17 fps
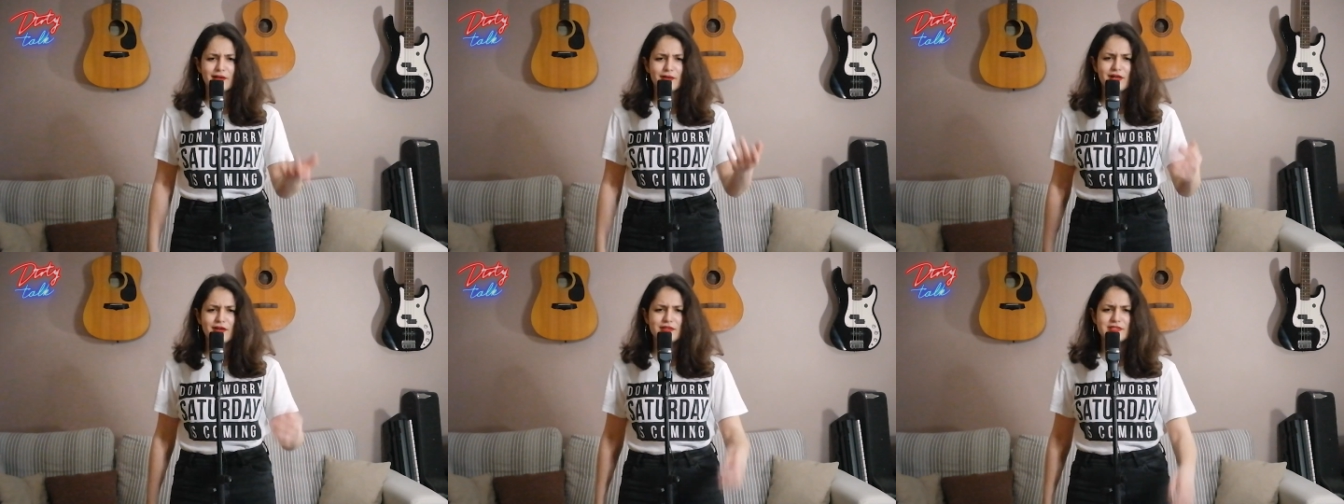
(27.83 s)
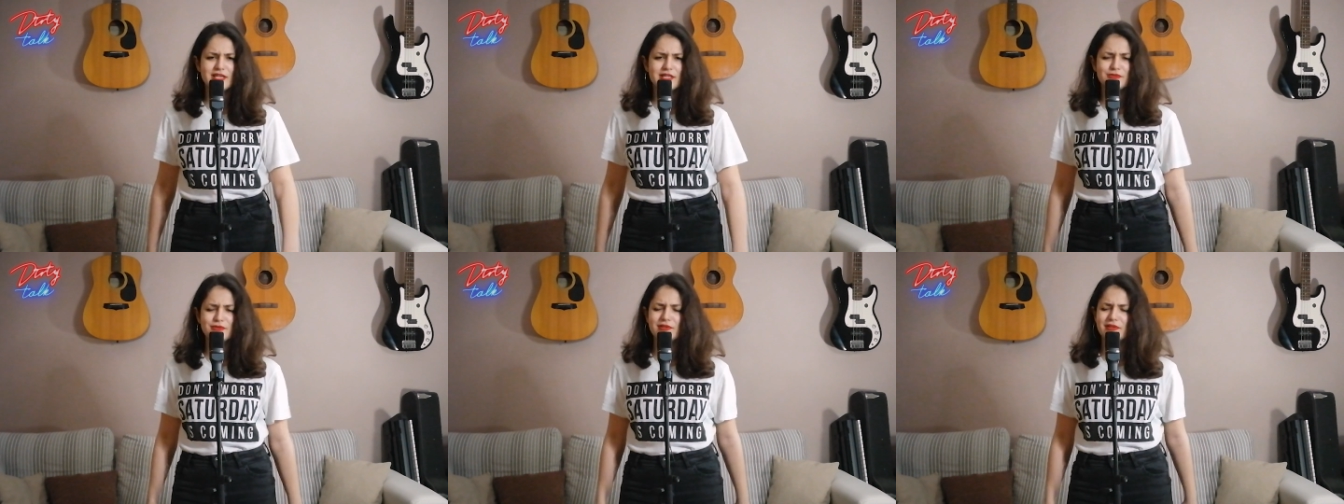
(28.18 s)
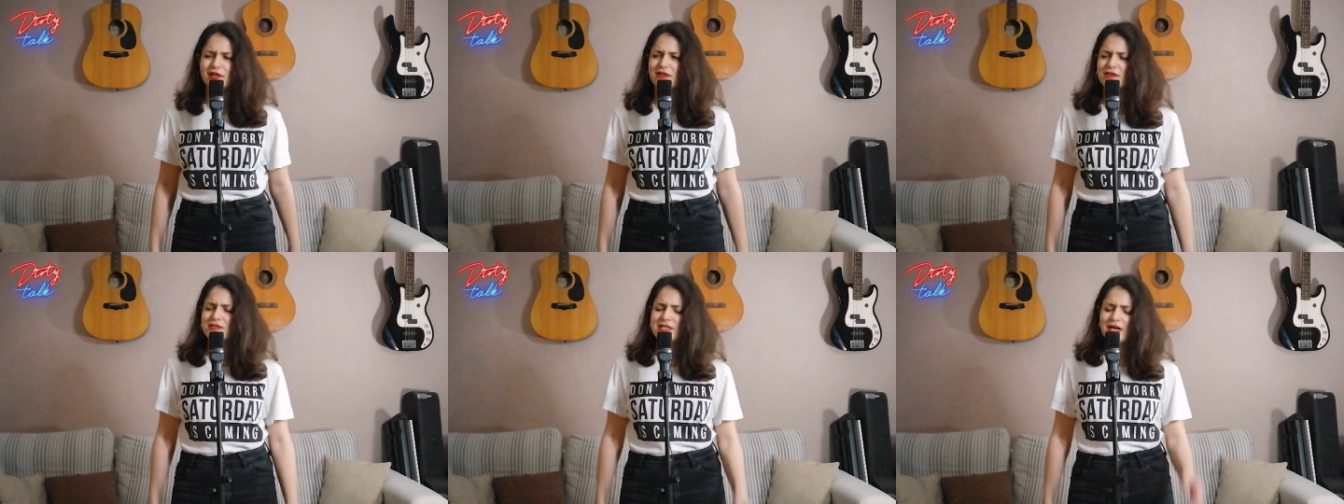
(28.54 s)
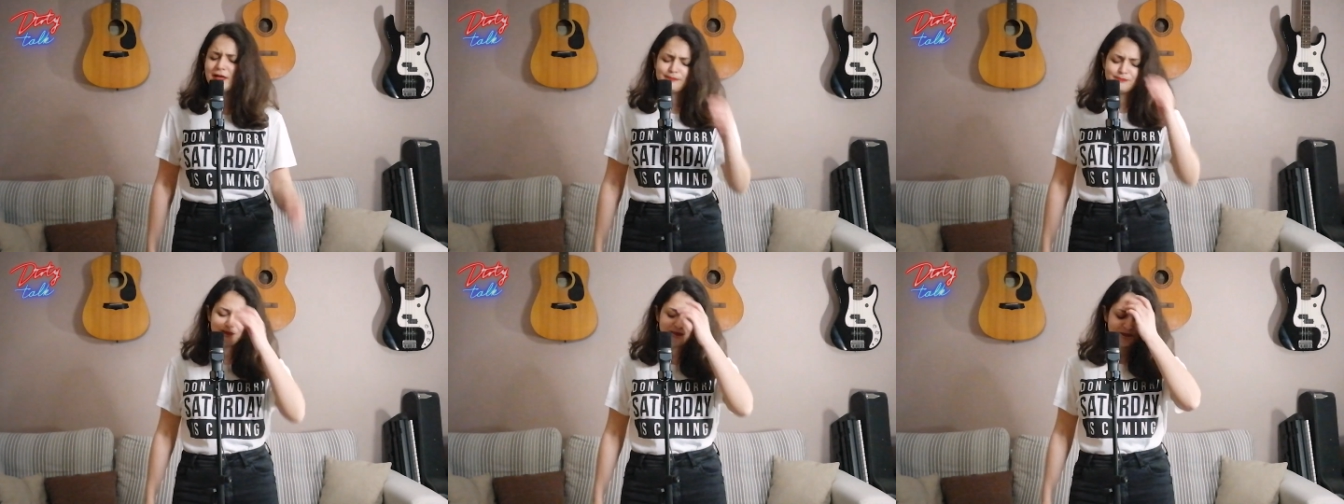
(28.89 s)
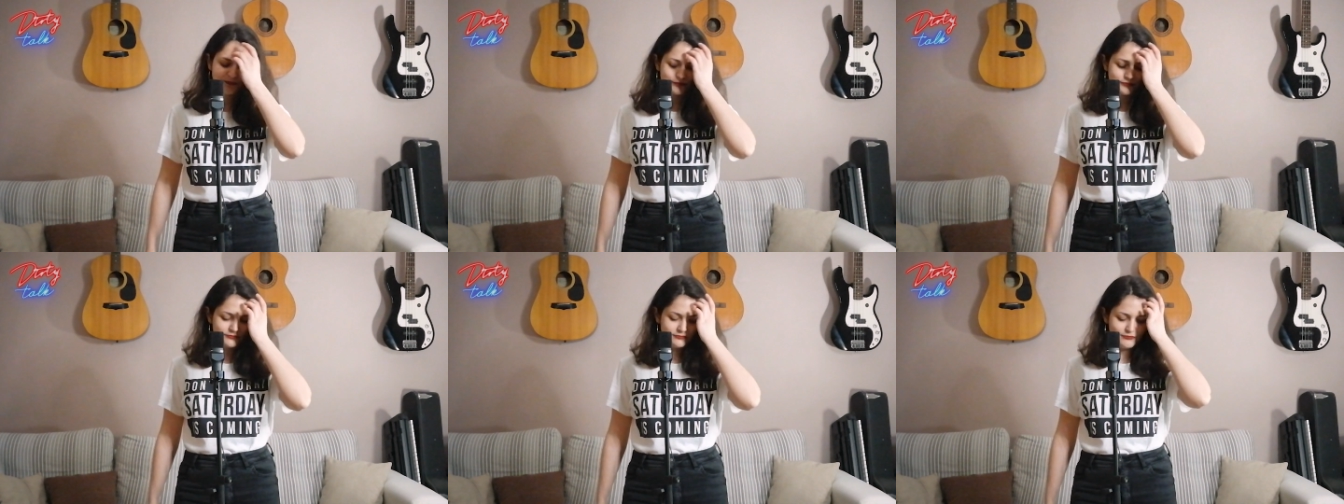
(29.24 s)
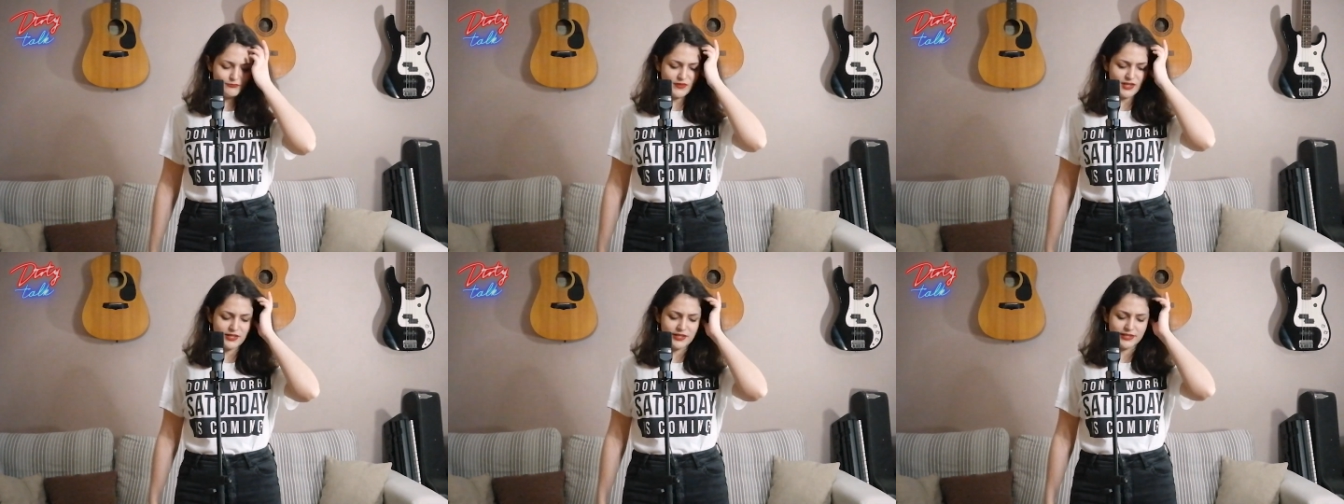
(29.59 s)
una cosa assurda, una cosa
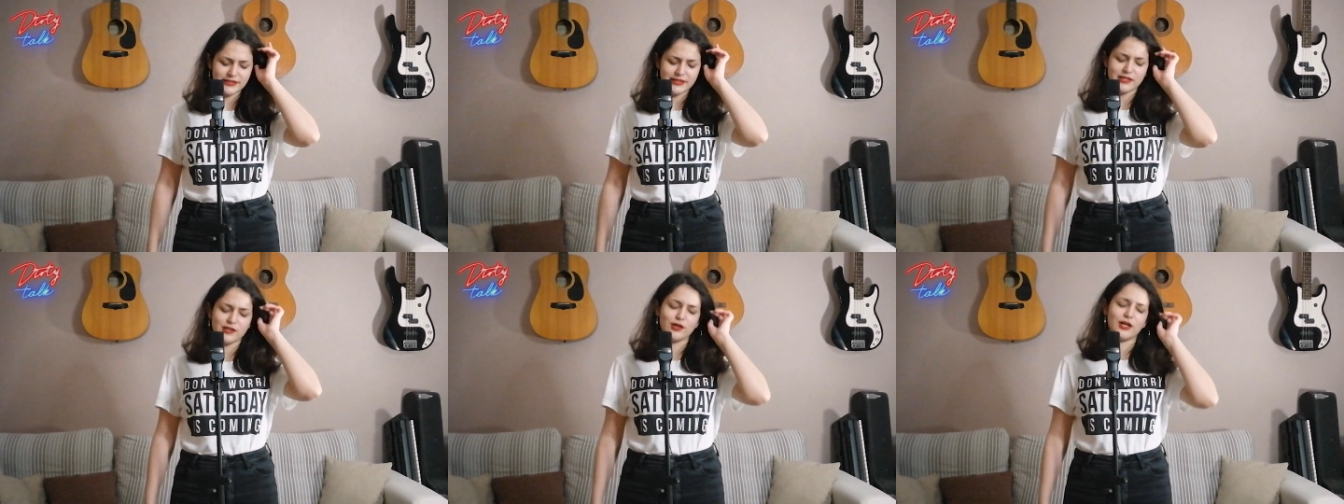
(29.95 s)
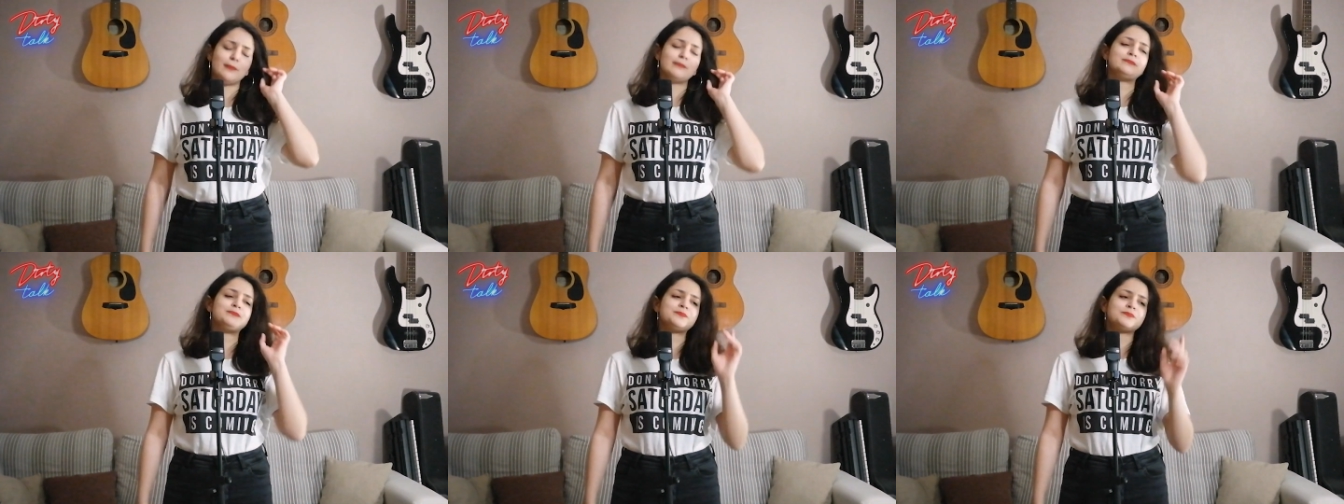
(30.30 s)
eh, ridicola.